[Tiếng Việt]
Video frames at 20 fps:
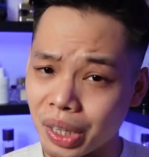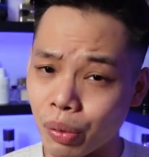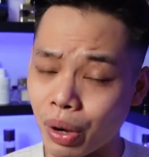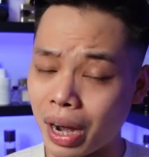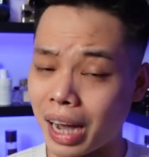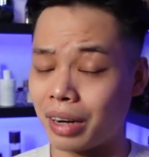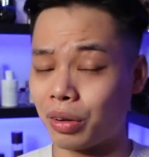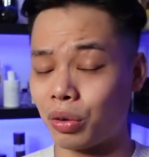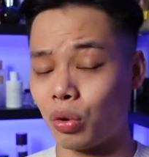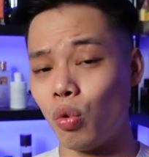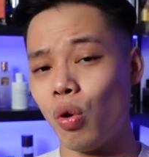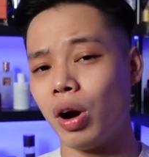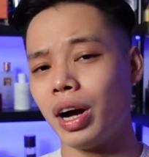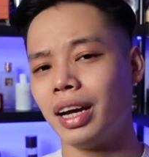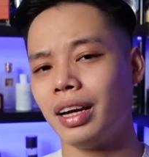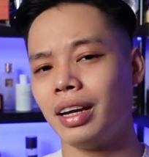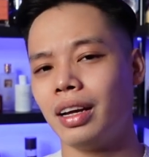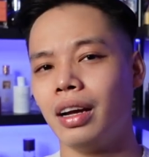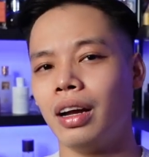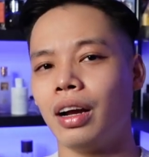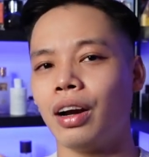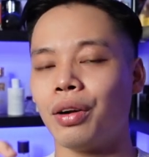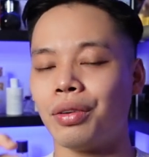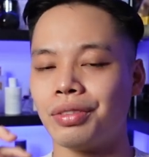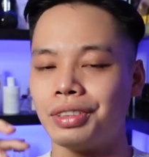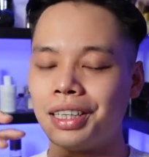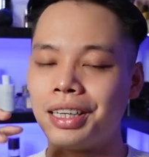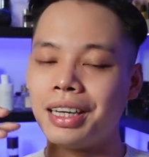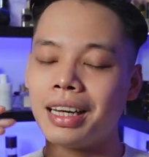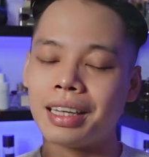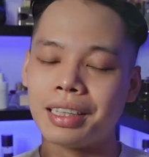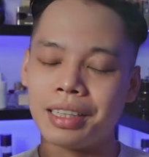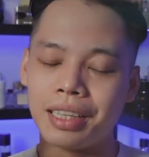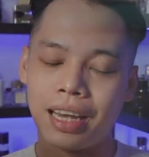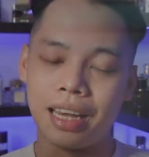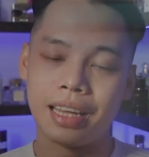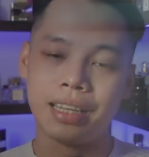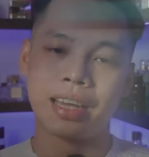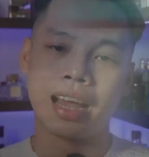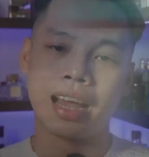kiểu Hàn Quốc ấy nó rất là nhẹ